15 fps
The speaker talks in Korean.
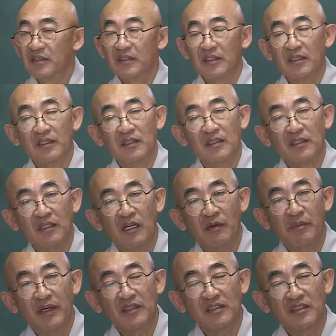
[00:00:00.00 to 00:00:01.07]
이
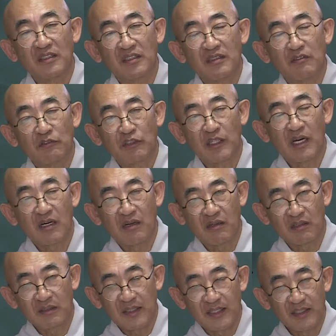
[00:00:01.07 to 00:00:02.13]
일반적인 우리가
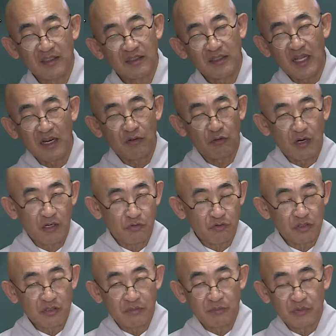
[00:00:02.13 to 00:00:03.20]
걸어 다니는 땅으로 알고
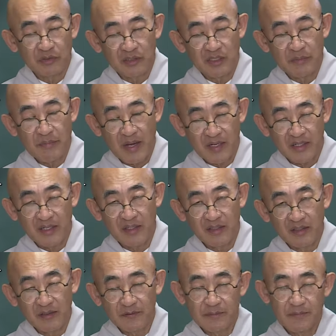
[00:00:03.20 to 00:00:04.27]
있는 분들이
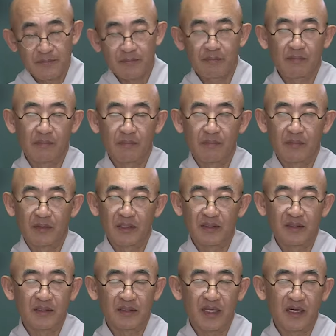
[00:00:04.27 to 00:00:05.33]
많아요. 음,
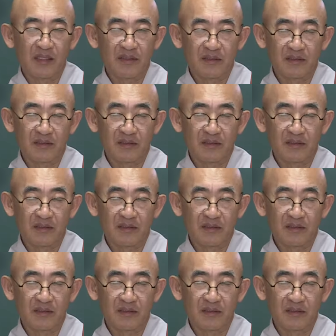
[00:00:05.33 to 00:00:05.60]
이 땅을